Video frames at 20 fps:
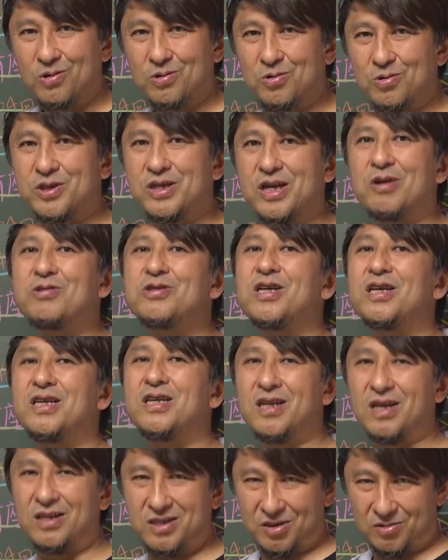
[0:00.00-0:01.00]
ぐちゃぐちゃ
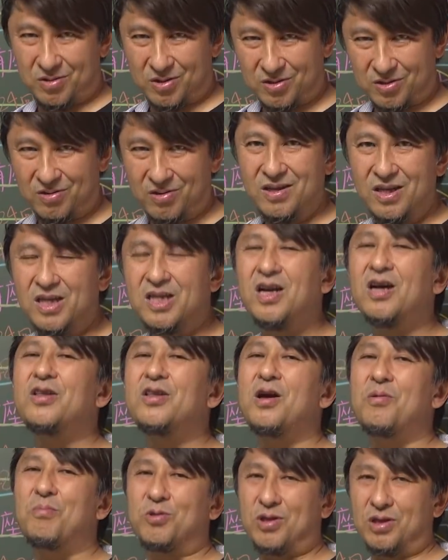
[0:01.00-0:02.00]
になっちゃうんですよ。いら
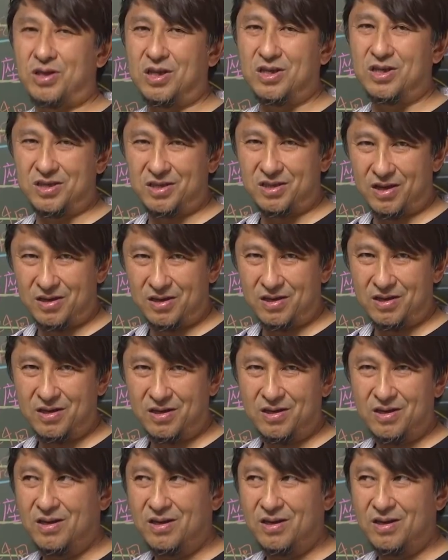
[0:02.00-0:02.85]
ないもんだって実際に。